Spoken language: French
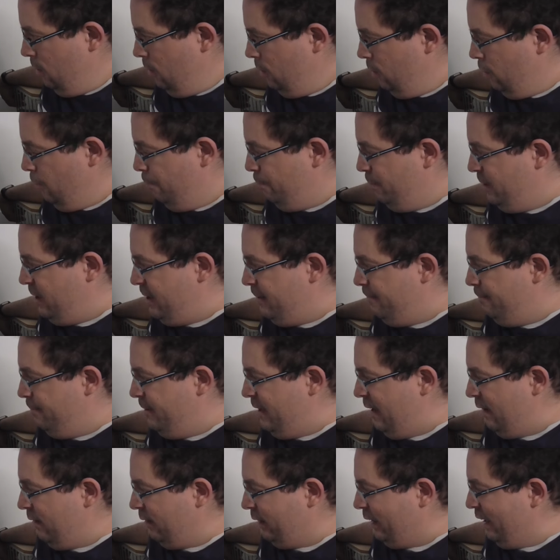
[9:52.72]
de petites
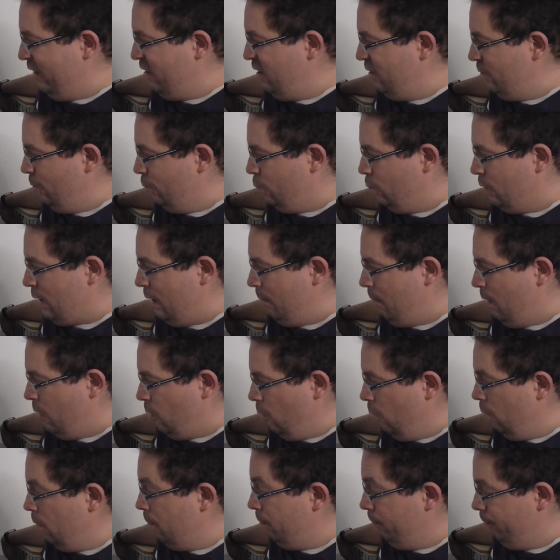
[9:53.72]
pièces cachées dans toute la
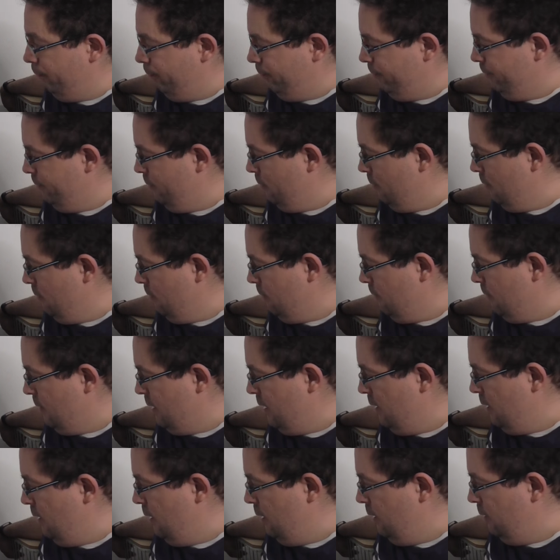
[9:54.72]
maison.
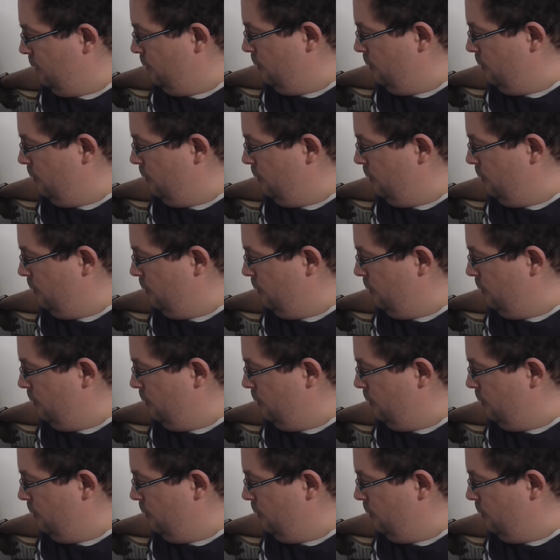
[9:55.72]
Et